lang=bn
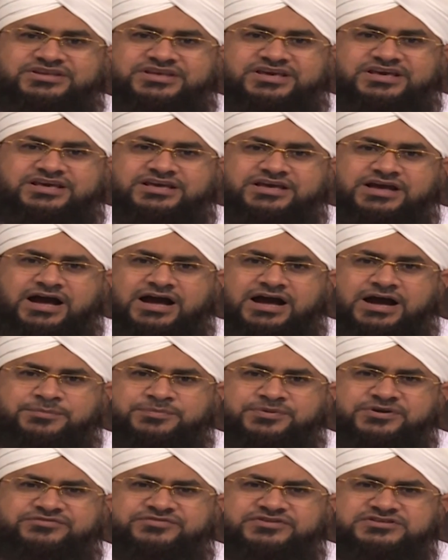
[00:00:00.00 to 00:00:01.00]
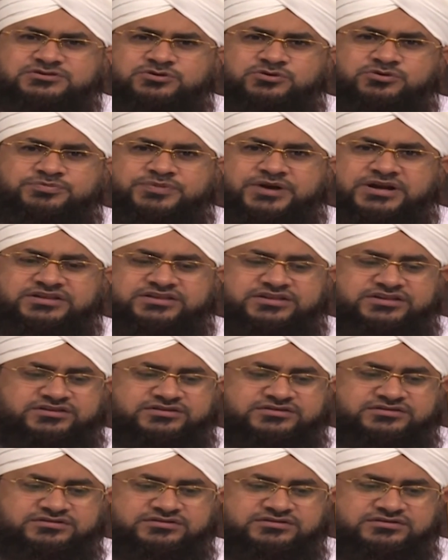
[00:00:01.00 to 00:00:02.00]
সে আপন ফসলে পানি
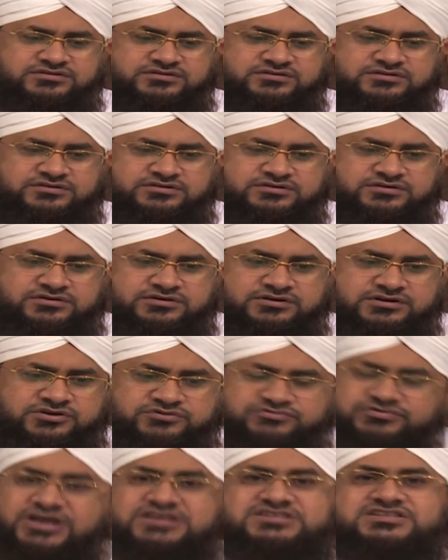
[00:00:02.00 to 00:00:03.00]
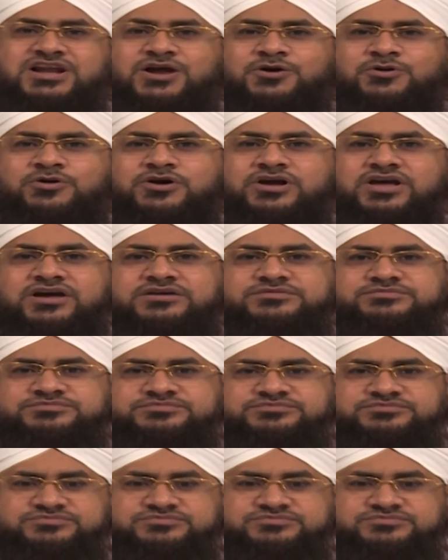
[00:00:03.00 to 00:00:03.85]
দিবে ফাইসালা হয়ে গেল